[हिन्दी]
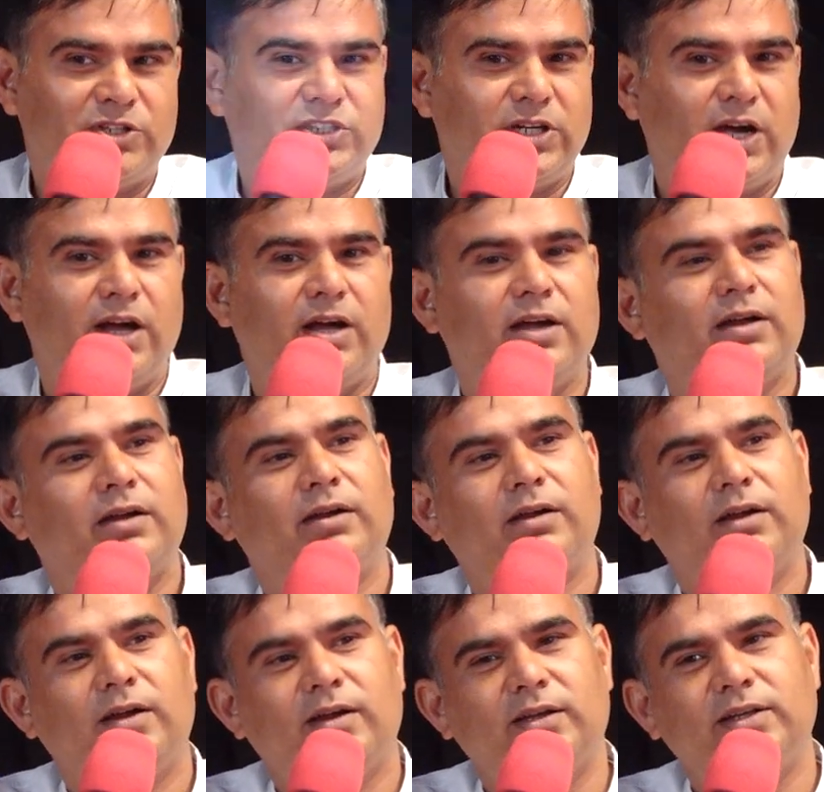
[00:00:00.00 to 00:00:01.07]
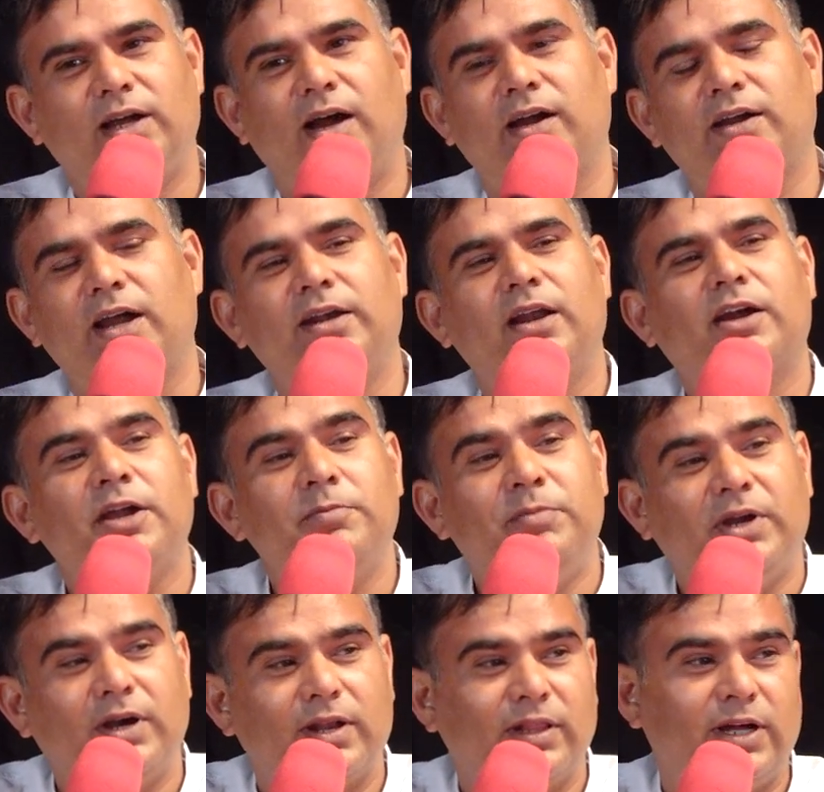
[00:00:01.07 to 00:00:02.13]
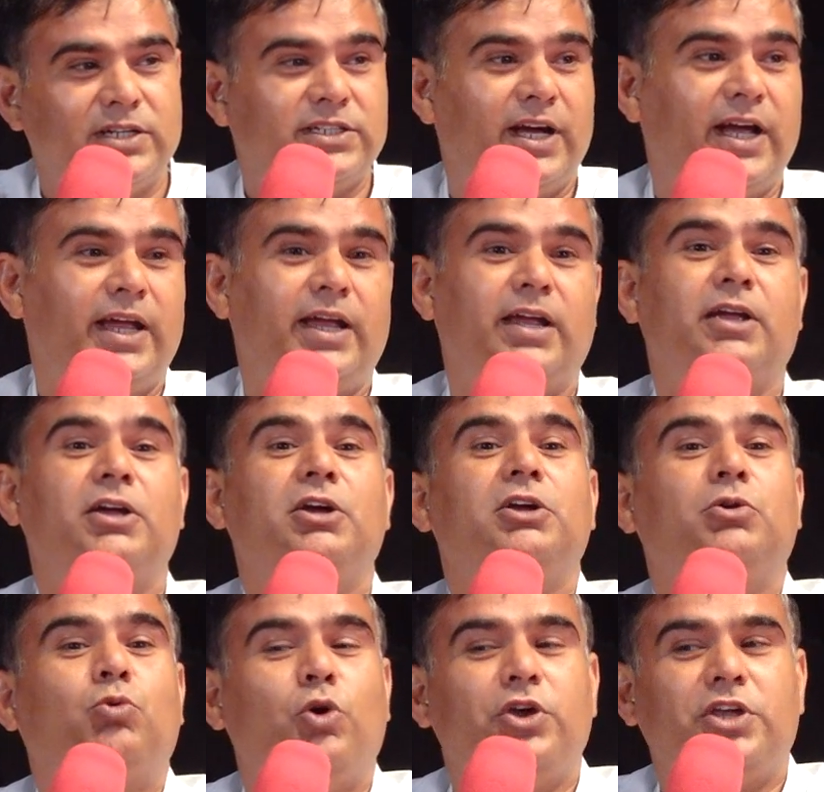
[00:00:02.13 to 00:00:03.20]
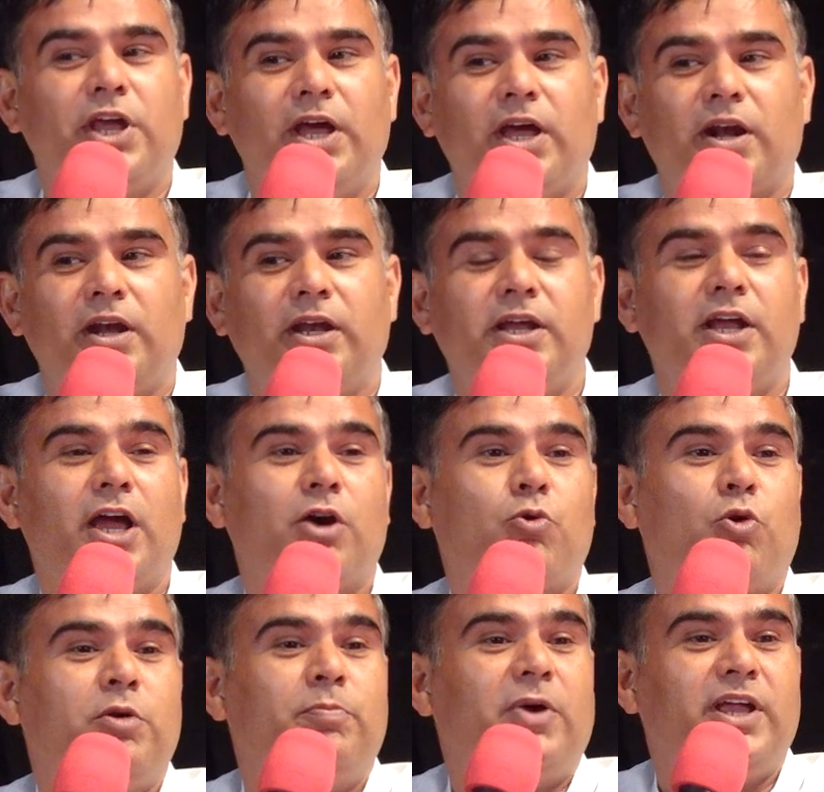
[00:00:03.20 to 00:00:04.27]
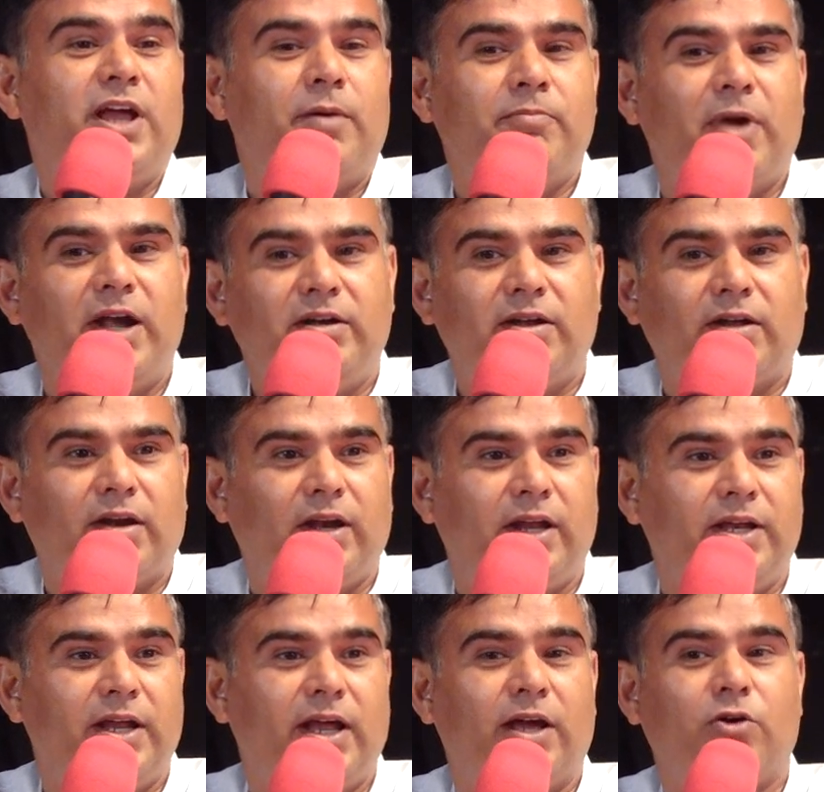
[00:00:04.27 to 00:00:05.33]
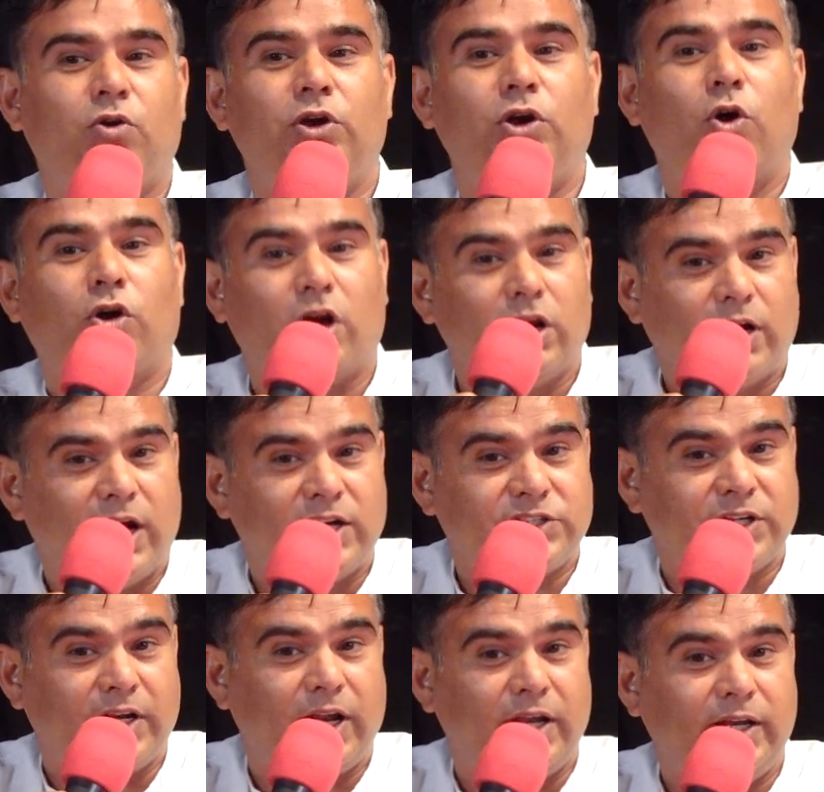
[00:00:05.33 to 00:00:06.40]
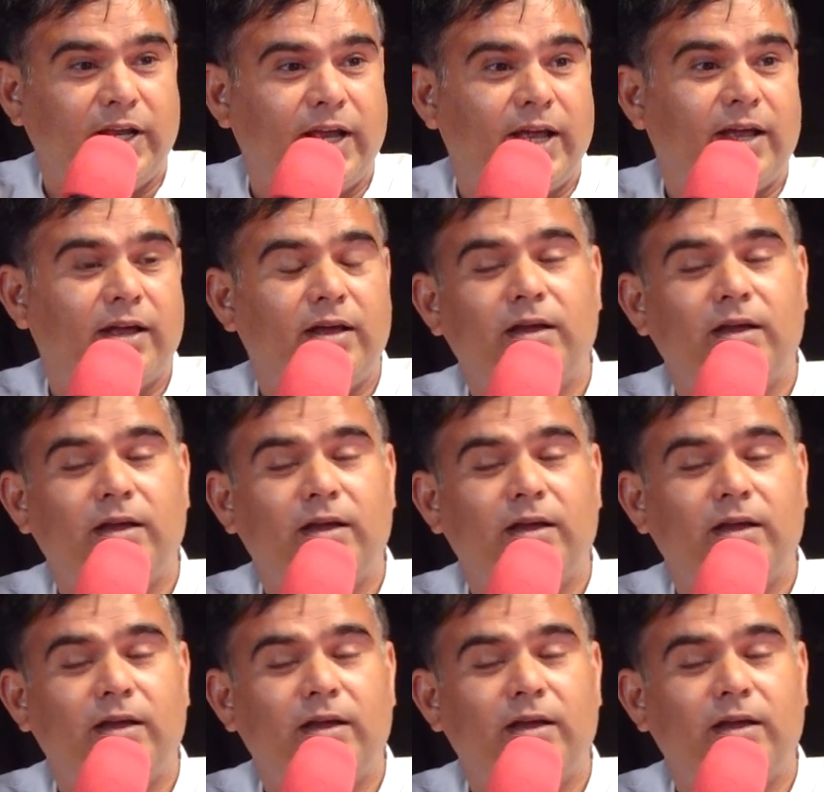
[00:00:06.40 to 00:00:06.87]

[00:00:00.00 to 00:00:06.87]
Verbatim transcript: बच्चा यहाँ कहीं ना कहीं बिगड़ ना जाए कोई केयर नहीं है कोई बढ़िया मेंटर नहीं है कोई लोकल गार्जियन नहीं है